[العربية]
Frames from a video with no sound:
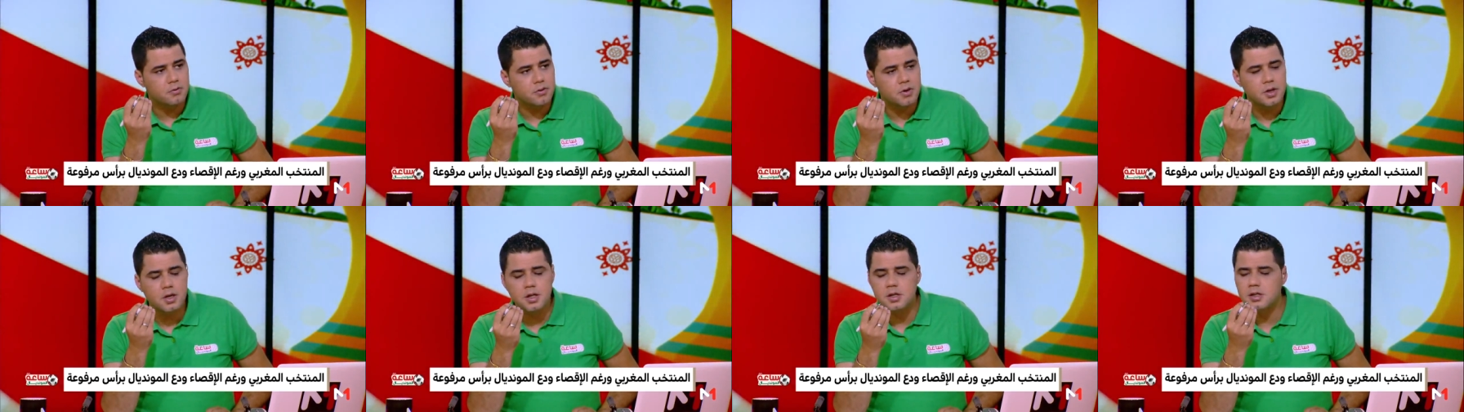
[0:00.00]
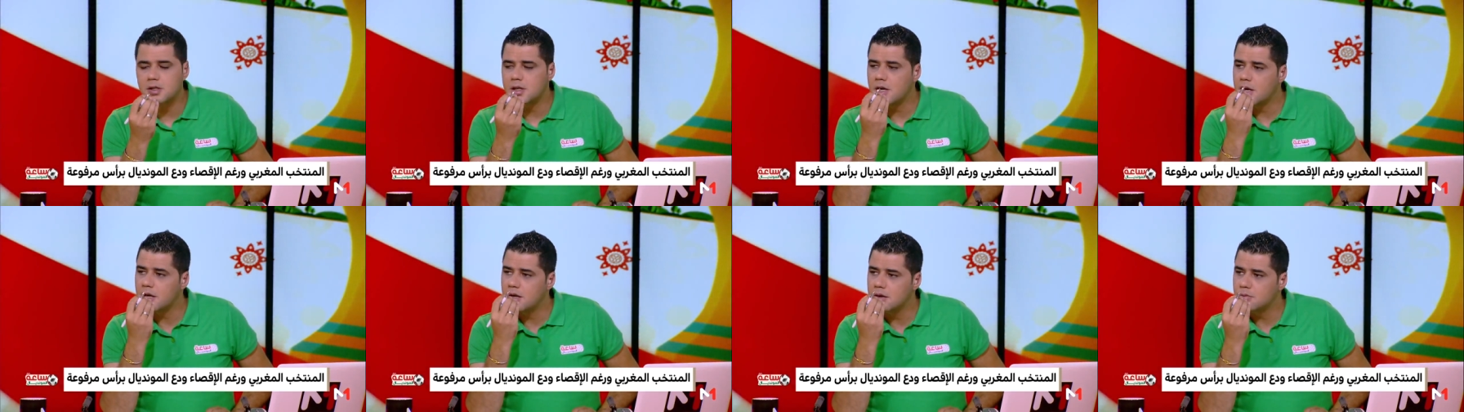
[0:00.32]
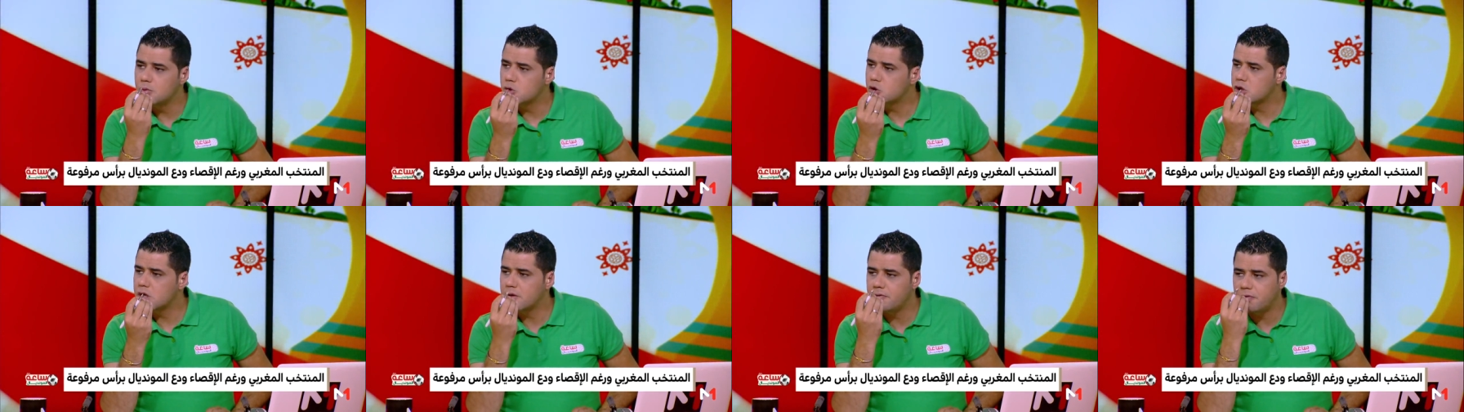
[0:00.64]
في رساله
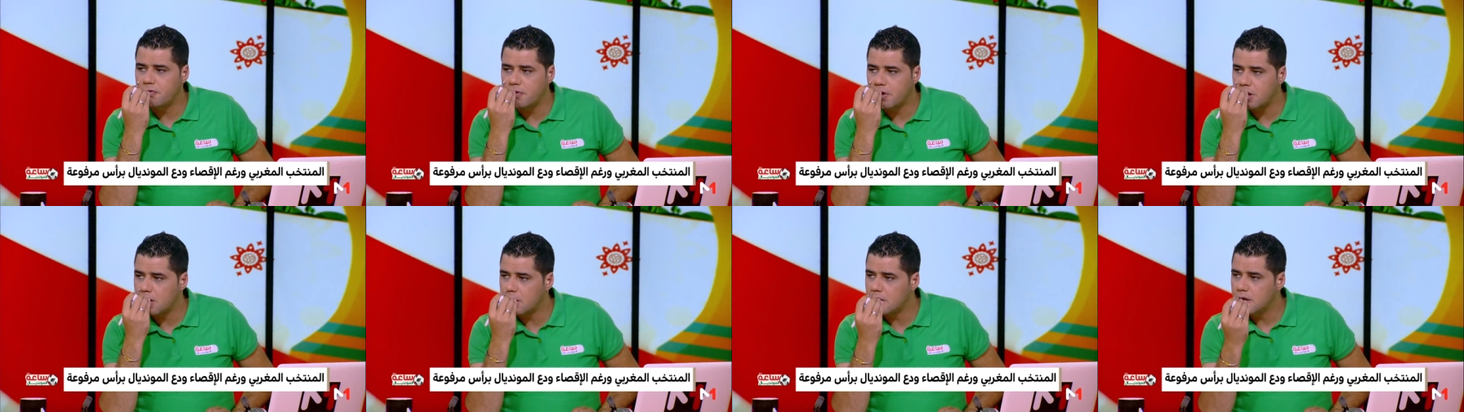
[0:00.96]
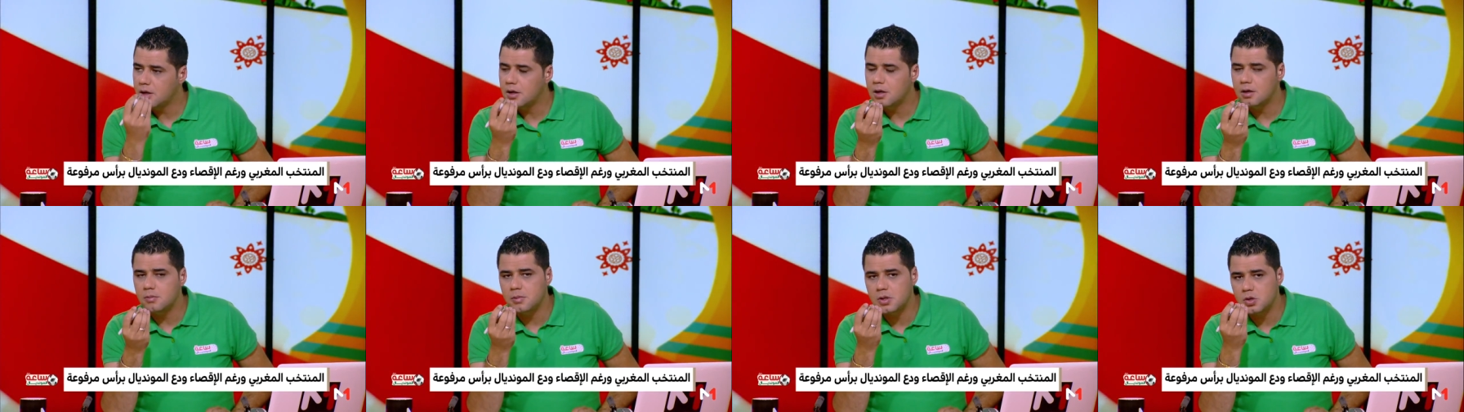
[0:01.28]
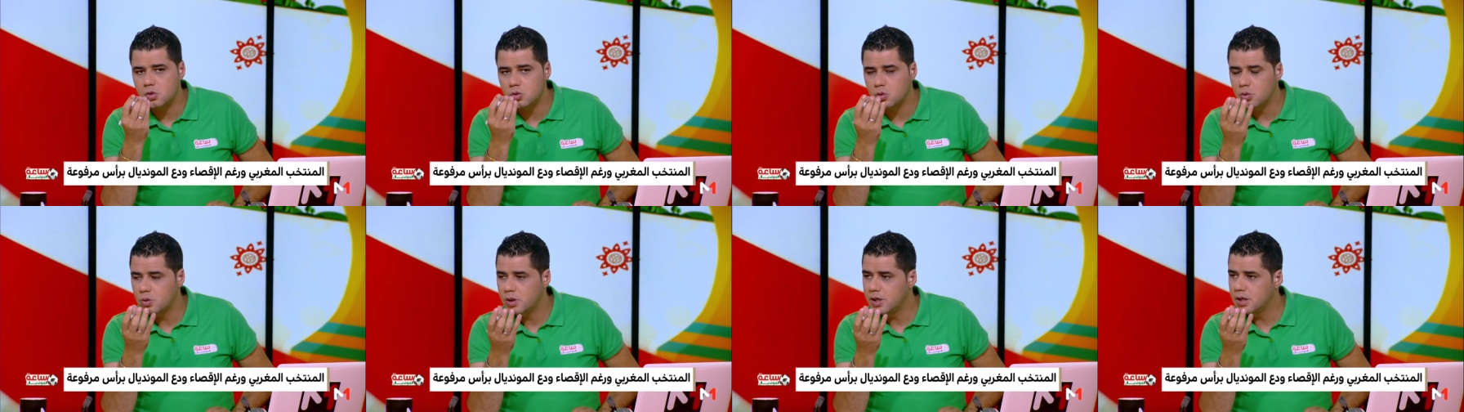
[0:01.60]
مشفره الى
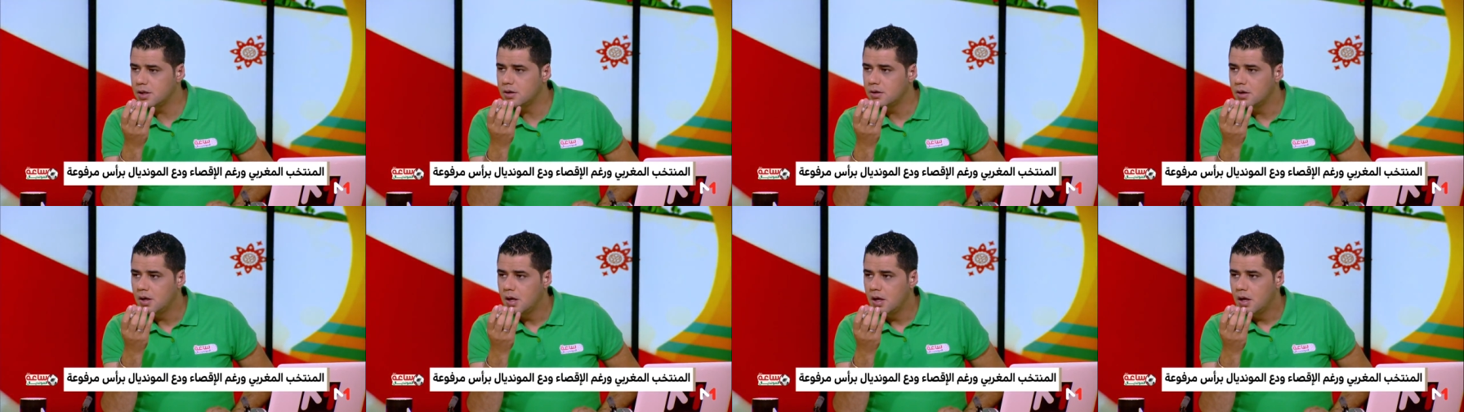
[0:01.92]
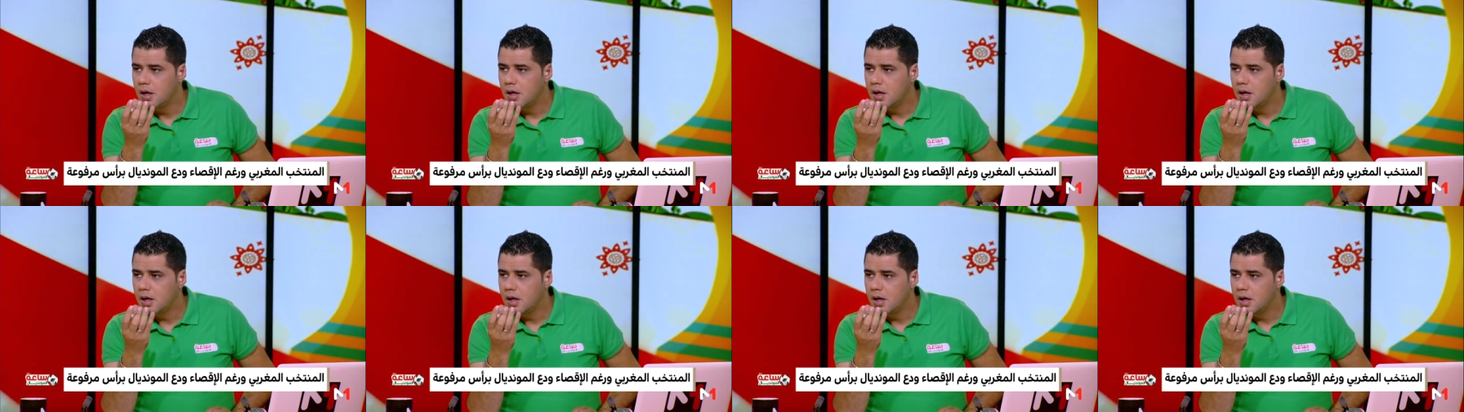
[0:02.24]
المسؤولين